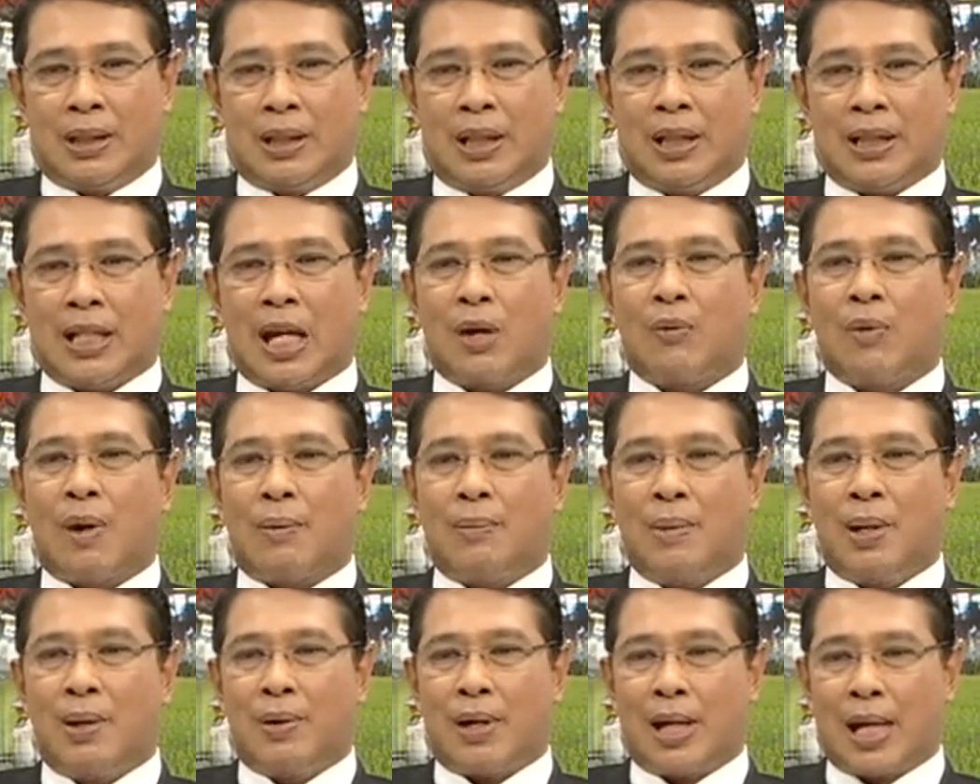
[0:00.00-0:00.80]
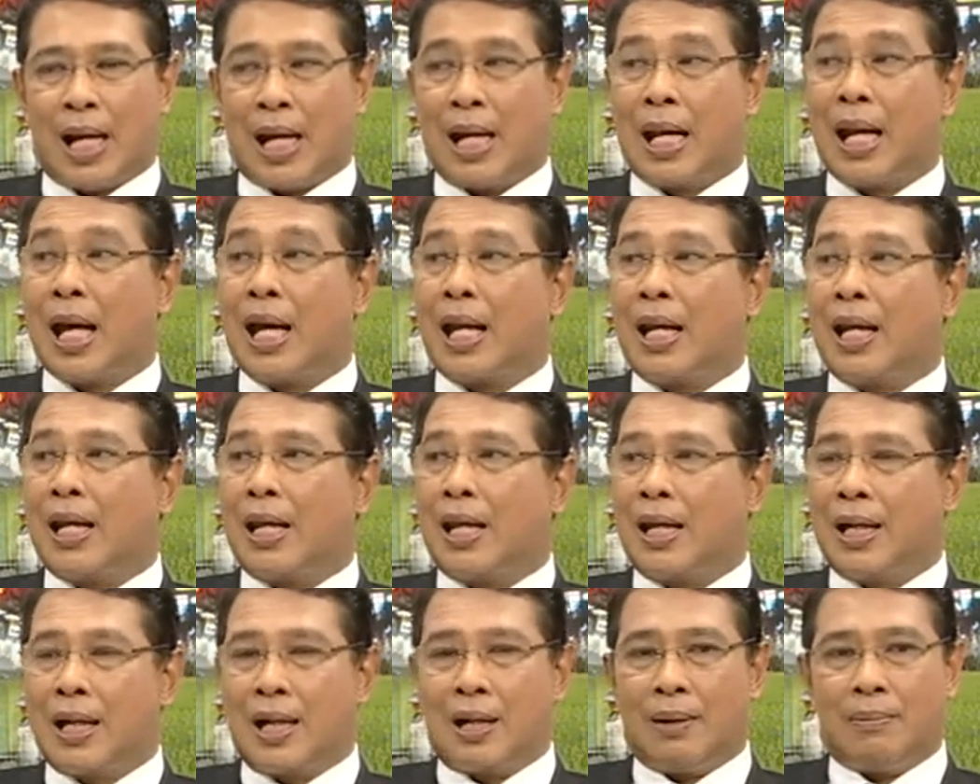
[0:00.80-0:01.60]
ถ้าใช้ความเร็วขนาดนั้น
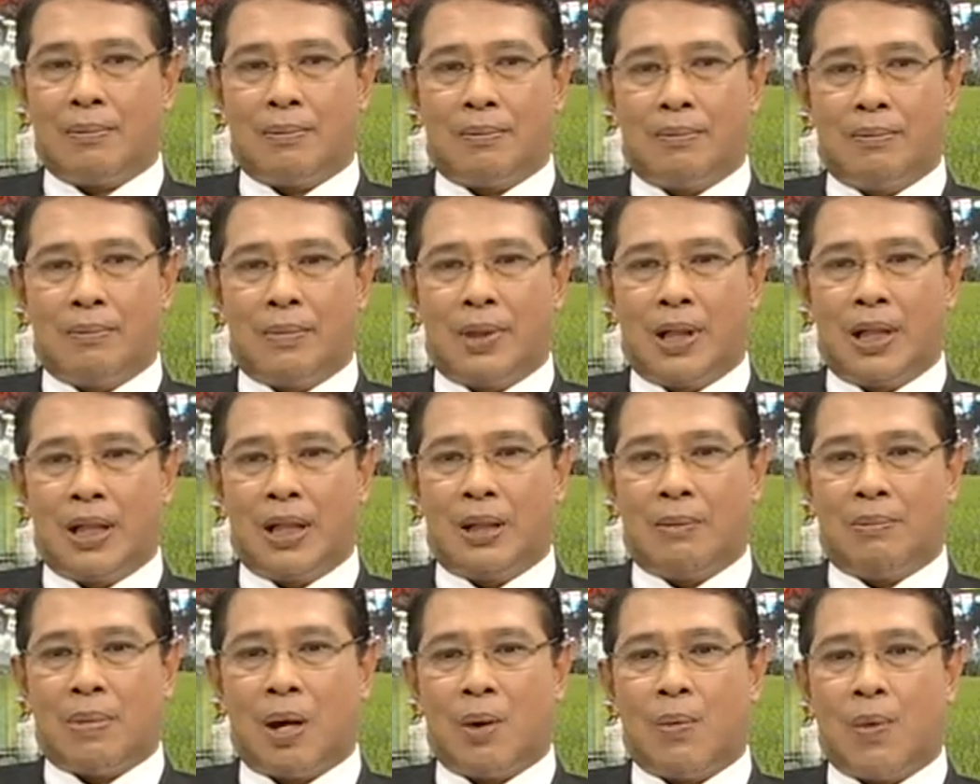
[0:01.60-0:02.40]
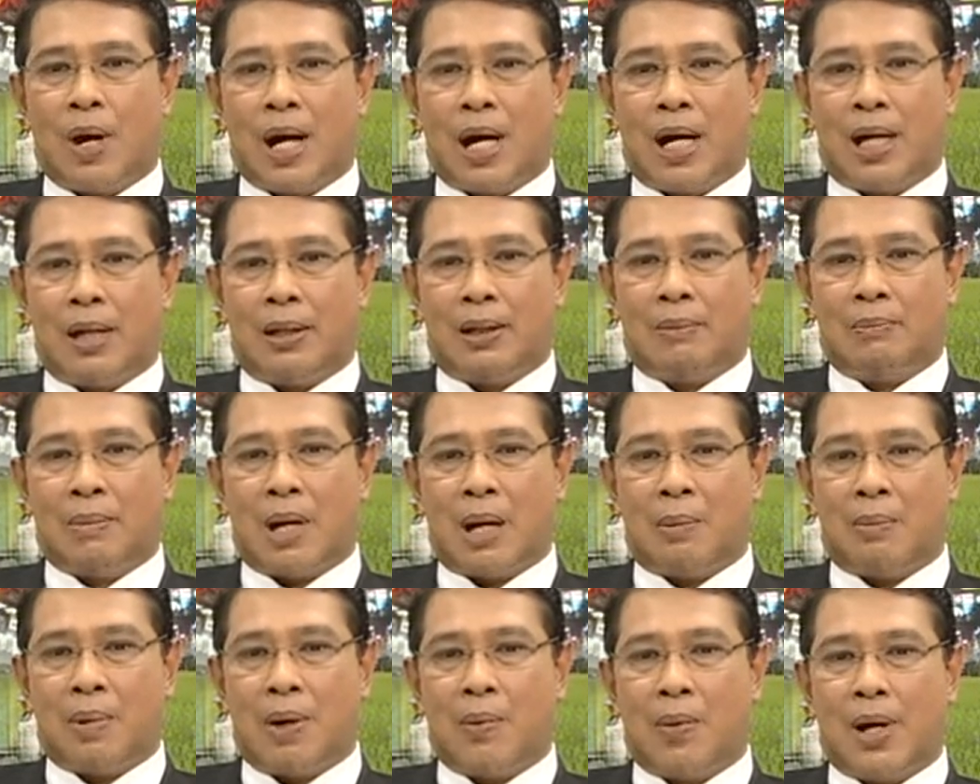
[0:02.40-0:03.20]
นะครับในภาวะ
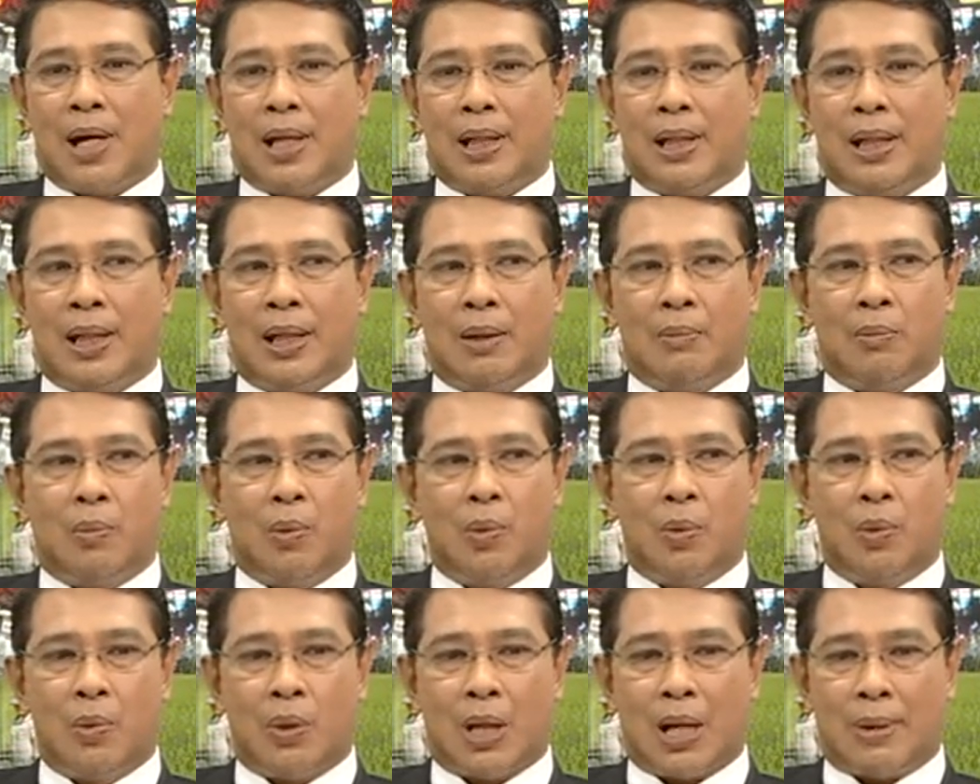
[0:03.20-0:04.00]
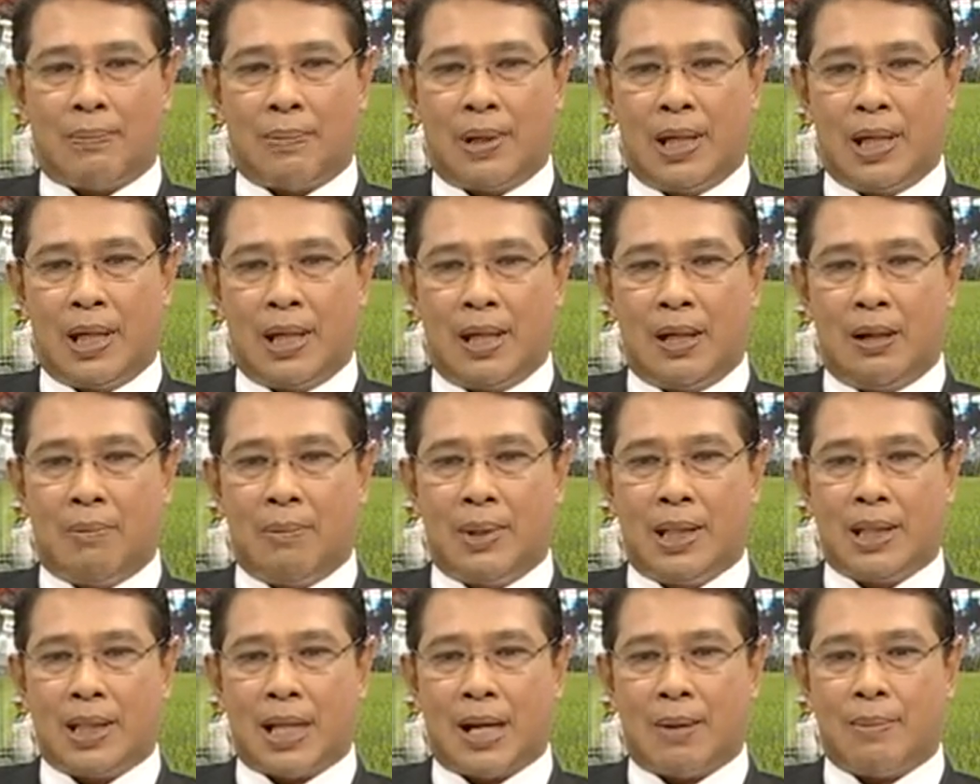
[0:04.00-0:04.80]
บางภาวะเนี่ยผู้ขับขี่ก็
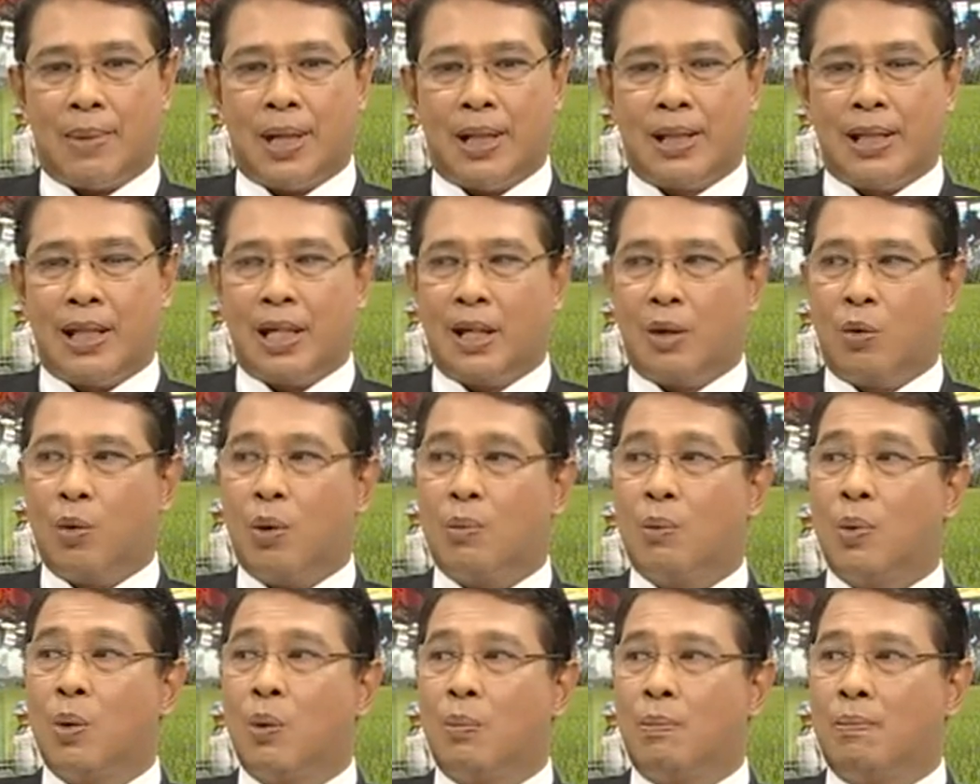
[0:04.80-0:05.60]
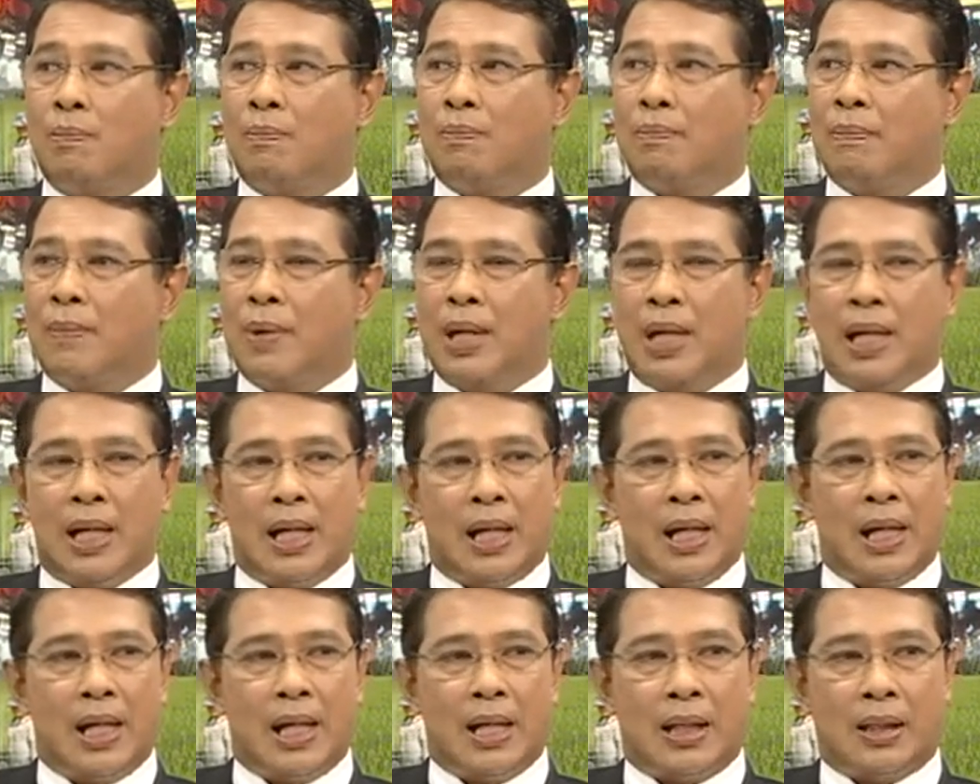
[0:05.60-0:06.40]
ไม่สามารถที่จะควบคุม
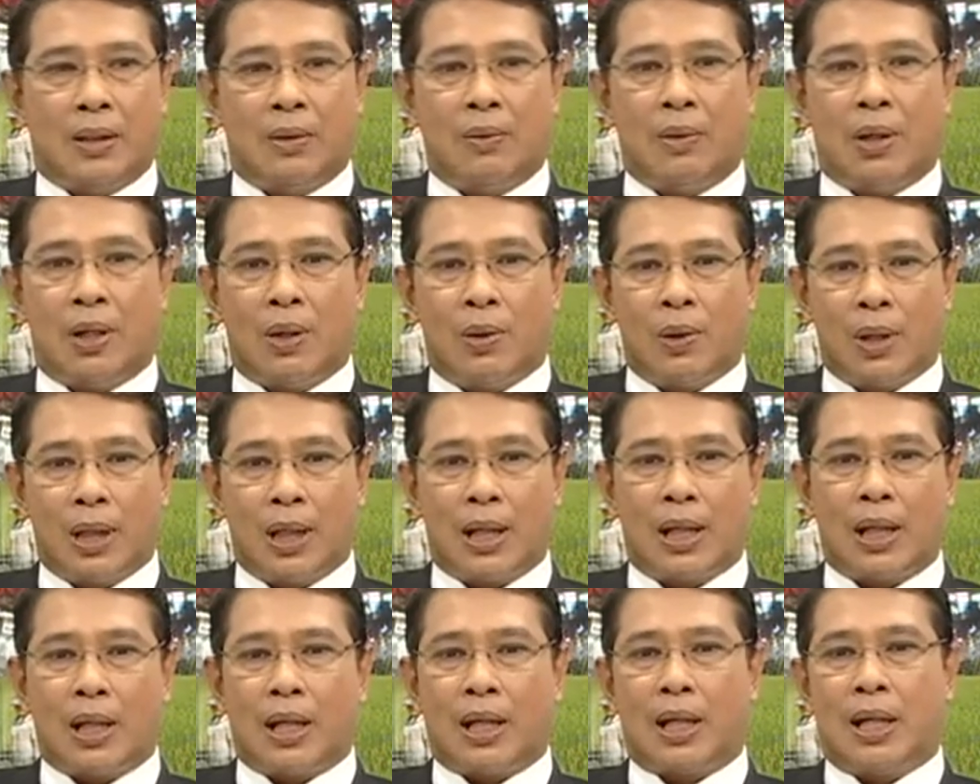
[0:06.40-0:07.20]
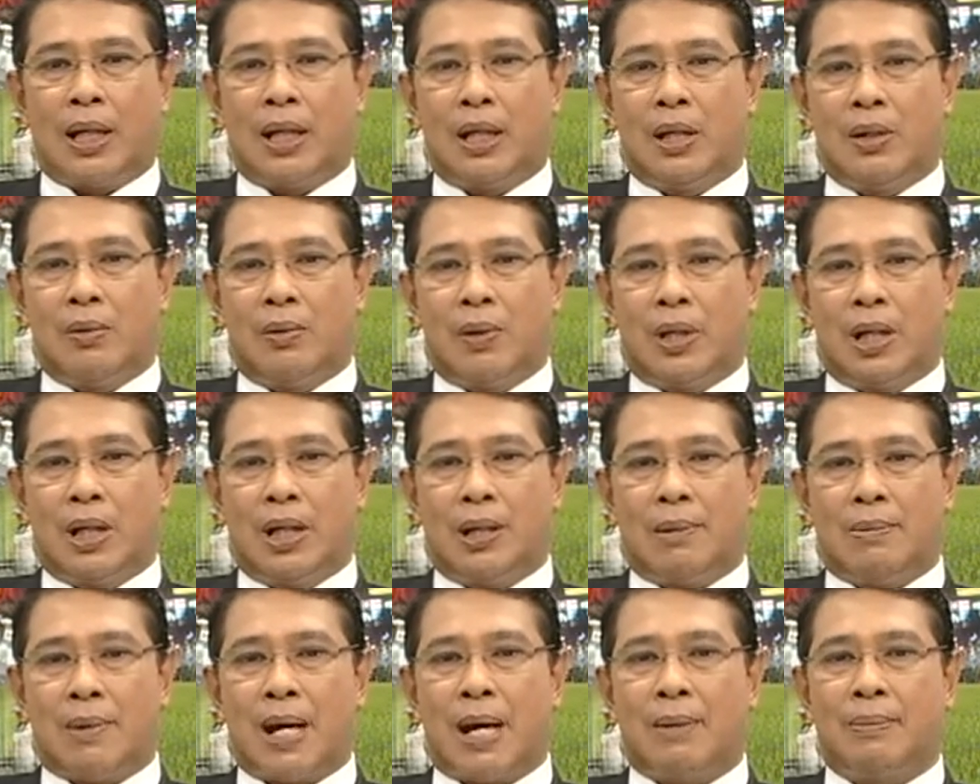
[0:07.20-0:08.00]
ตัวรถให้อยู่ใน
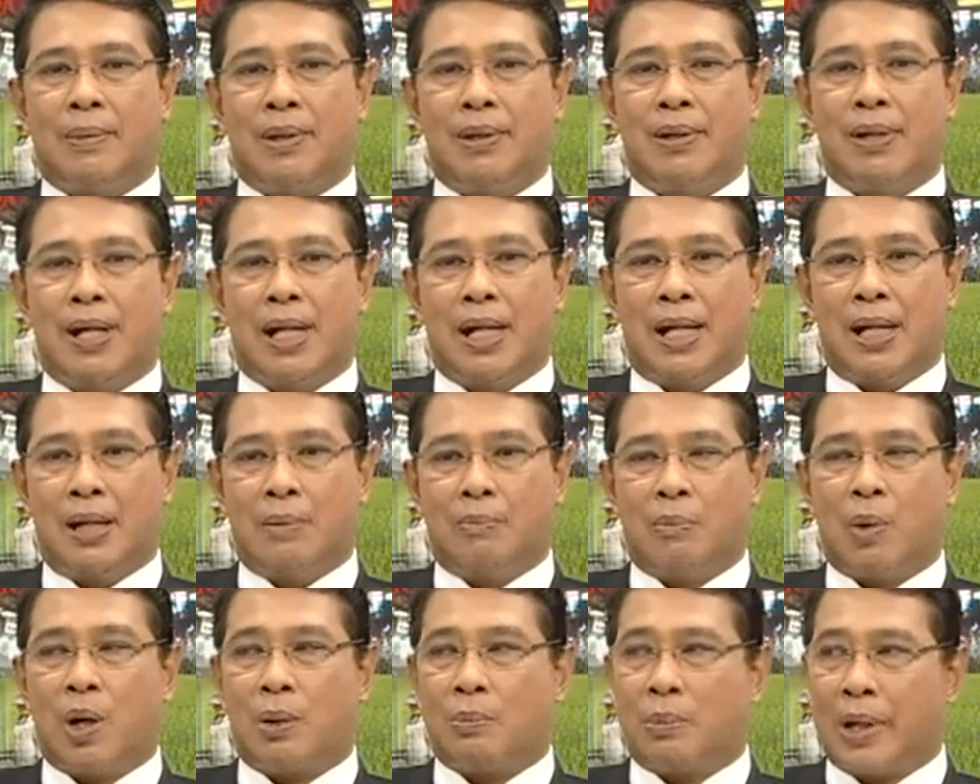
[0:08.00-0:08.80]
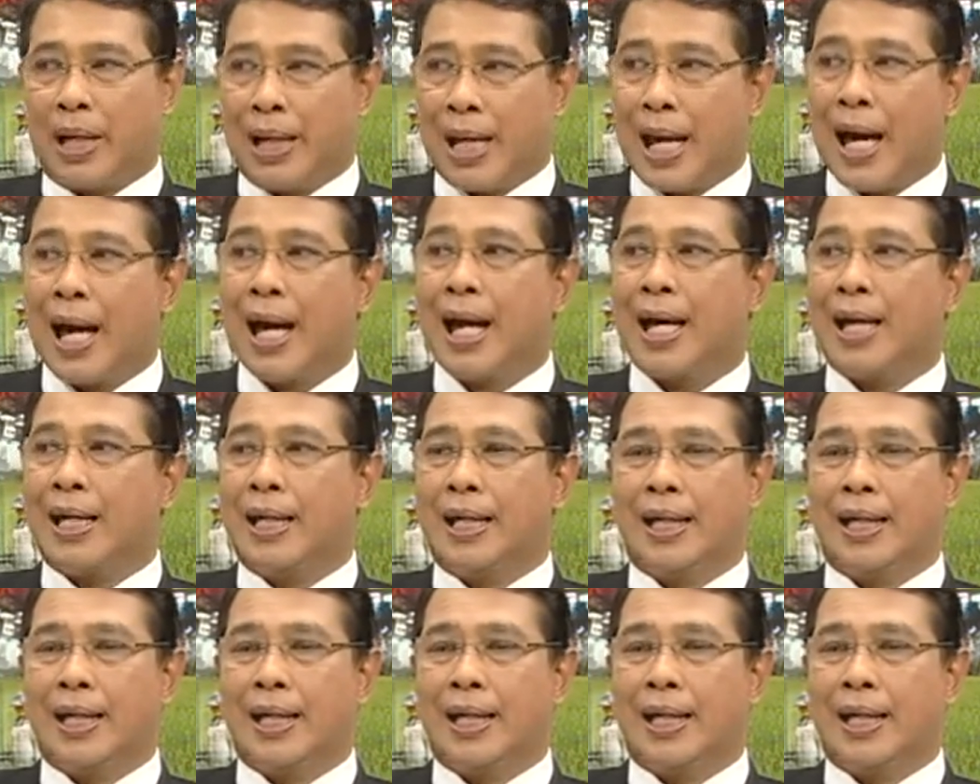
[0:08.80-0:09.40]
สภาพที่เราปลอดภัยได้